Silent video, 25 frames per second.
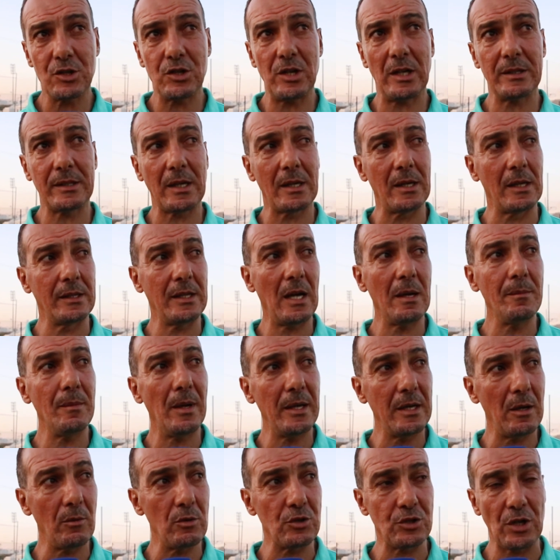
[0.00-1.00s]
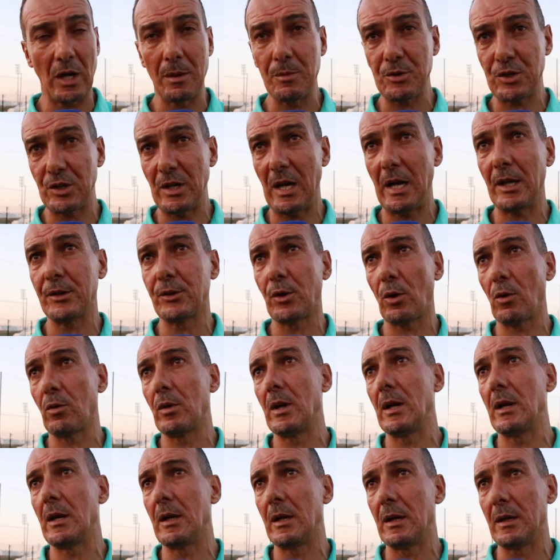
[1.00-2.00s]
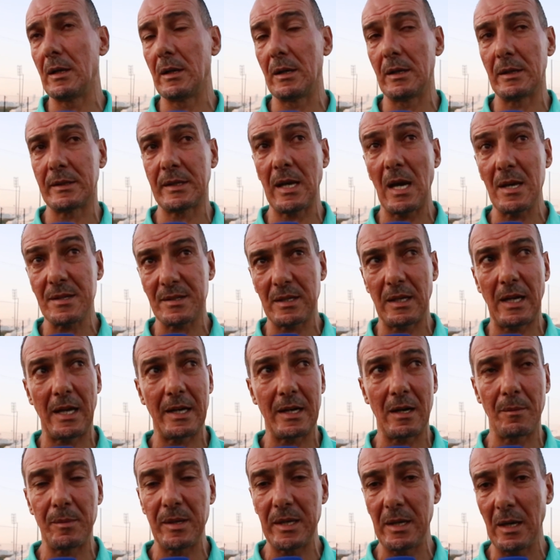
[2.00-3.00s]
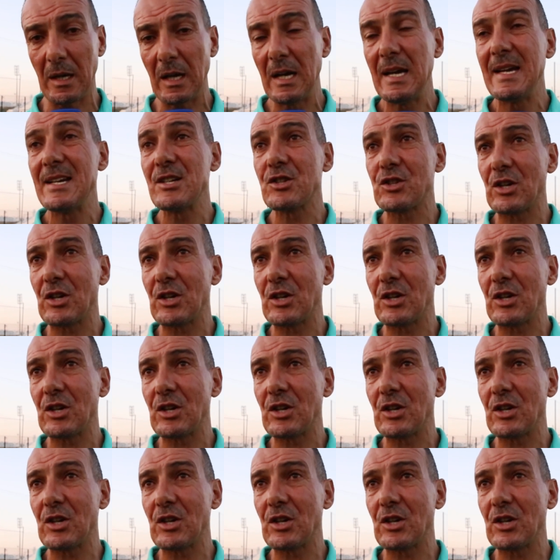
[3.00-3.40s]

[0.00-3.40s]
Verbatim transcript: الشيء عطانا دعم معنوي ان شاء الله باش نحضروا الكاس العربيه